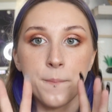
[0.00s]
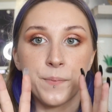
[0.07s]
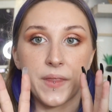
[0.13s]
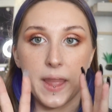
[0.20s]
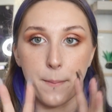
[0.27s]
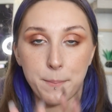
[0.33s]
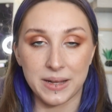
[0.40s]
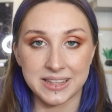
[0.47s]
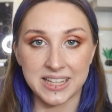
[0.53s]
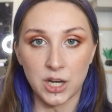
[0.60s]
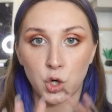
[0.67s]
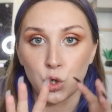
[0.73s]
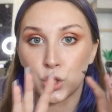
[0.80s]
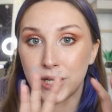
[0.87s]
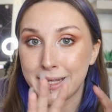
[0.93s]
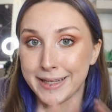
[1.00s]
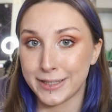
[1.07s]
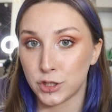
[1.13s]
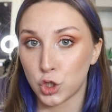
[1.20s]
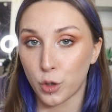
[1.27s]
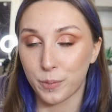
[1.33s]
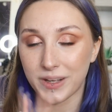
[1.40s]
de pantalón
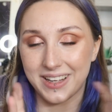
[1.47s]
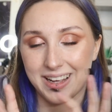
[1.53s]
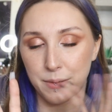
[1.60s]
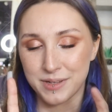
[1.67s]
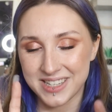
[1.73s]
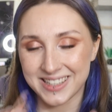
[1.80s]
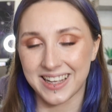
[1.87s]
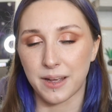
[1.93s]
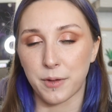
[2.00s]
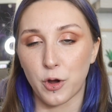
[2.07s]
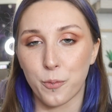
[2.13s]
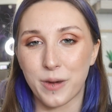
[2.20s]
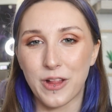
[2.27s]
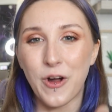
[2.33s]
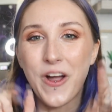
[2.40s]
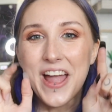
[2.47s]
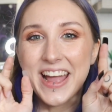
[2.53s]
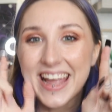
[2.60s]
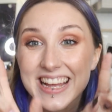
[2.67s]
y top, de eh, camiseta que me he comprado,